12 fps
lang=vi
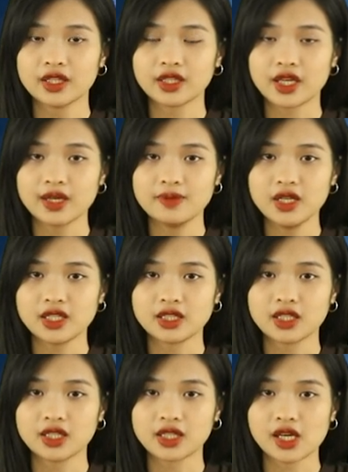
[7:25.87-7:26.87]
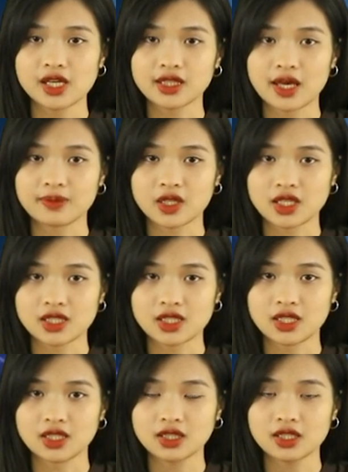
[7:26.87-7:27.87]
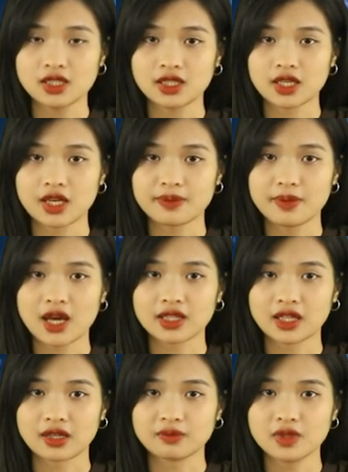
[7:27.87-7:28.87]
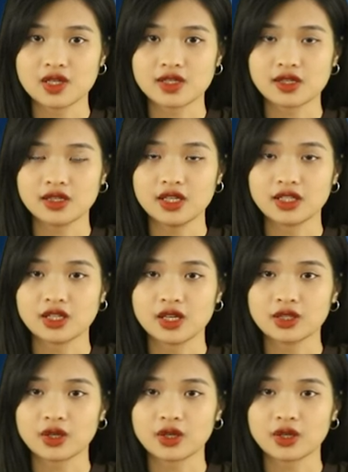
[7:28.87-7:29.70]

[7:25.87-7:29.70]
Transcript: Ngày âm lịch, ngày 28 tháng 9, tức ngày 23 tháng 10 dương lịch,